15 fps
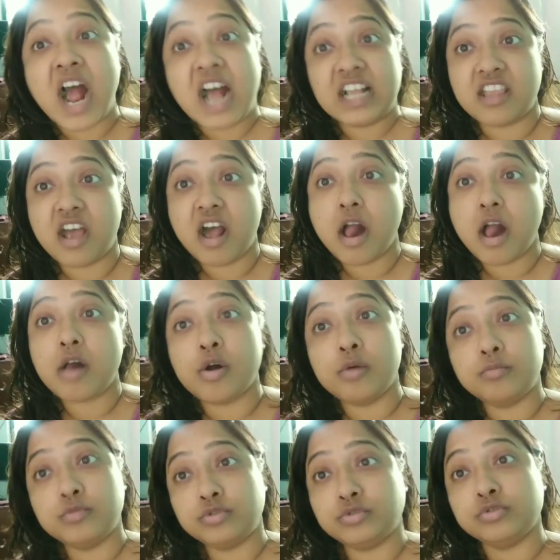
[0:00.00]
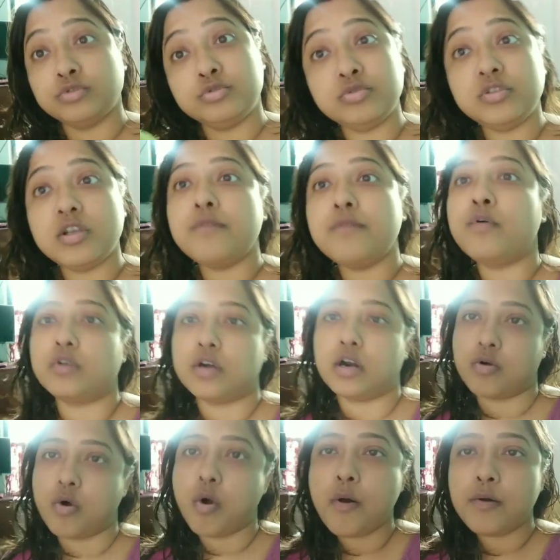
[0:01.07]
আদা সমস্ত কিছু দিয়ে
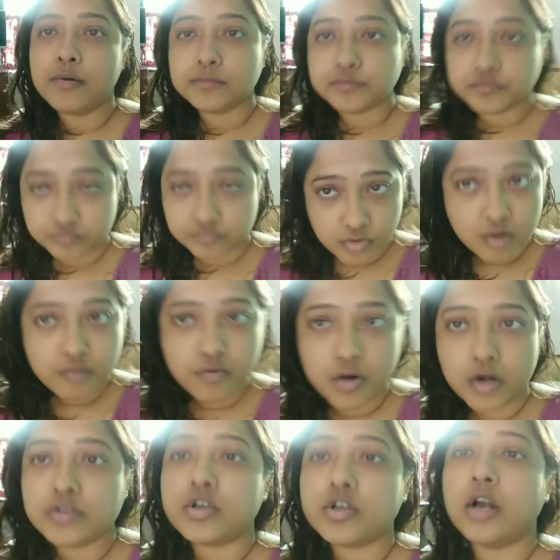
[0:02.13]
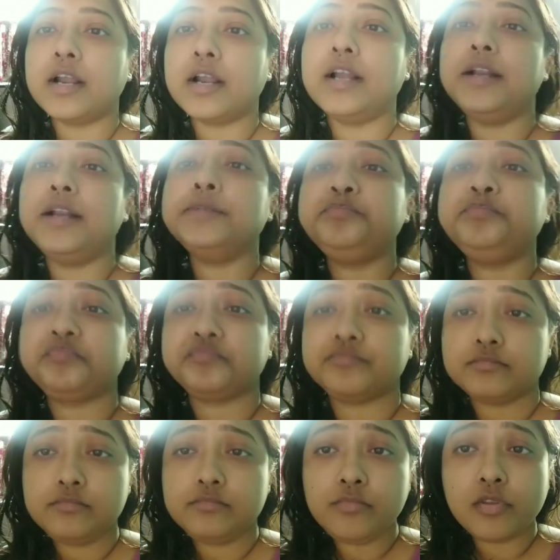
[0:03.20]
ফোটানো ফলে জলটা খেলে
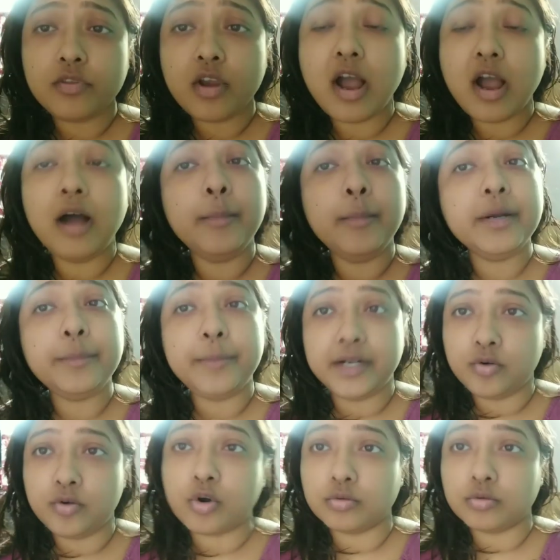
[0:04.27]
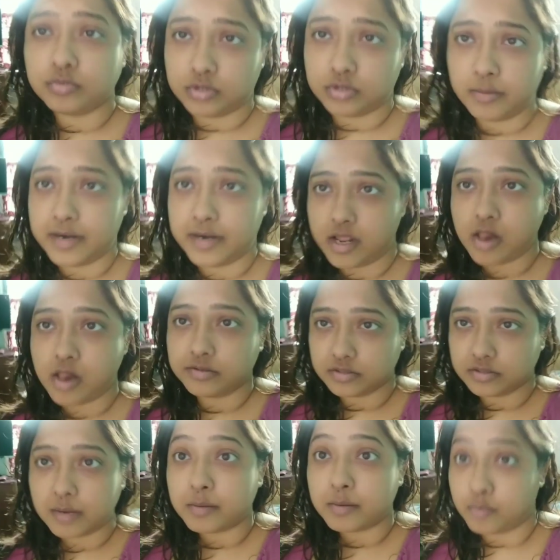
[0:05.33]
আমার পেট গরম হতে পারে
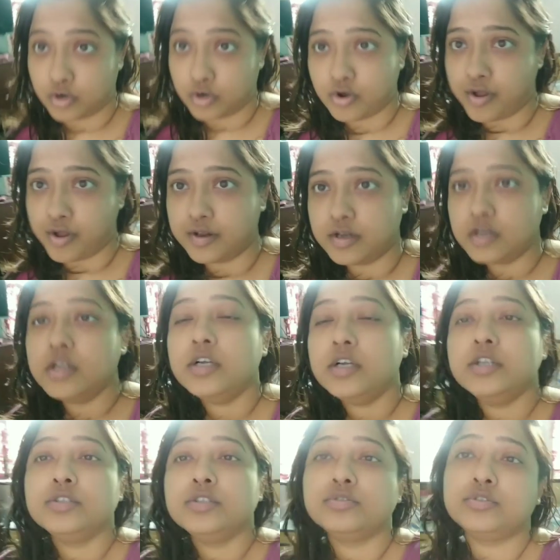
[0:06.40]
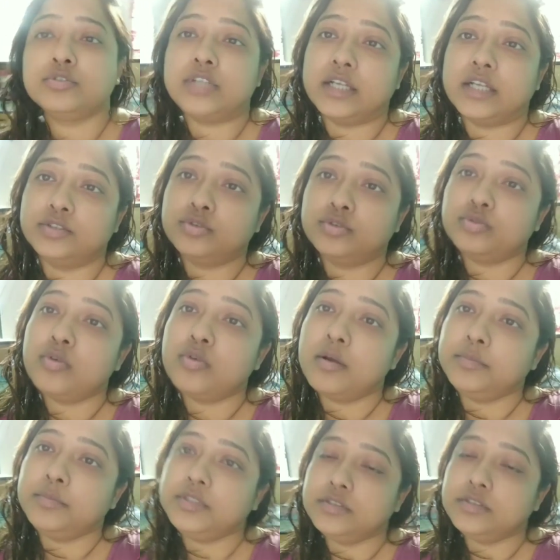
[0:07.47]
আমার মনে হয় তো তার জন্য
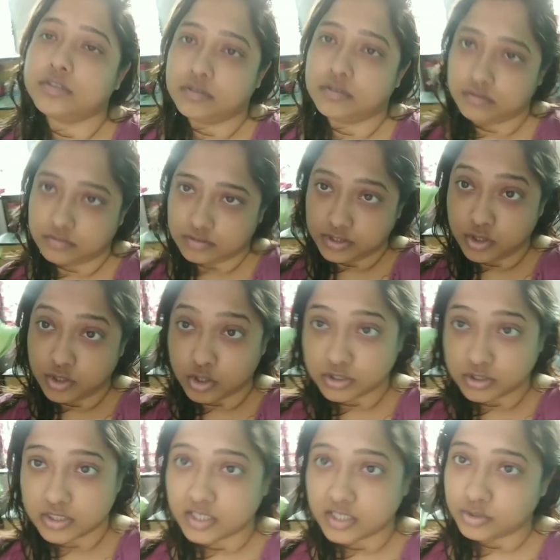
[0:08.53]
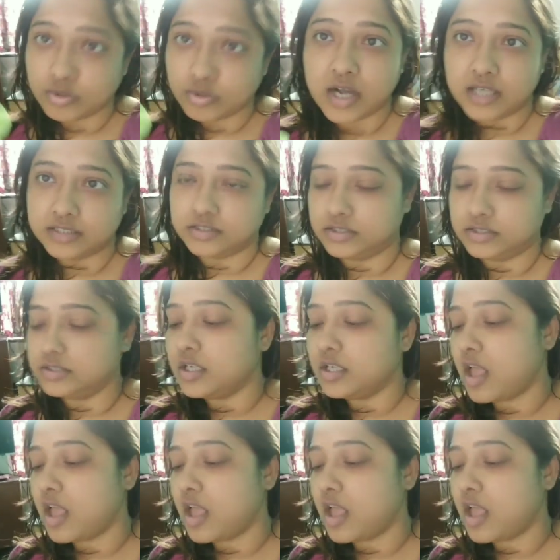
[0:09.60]
আমি এই শশাটা একটু খাচ্ছি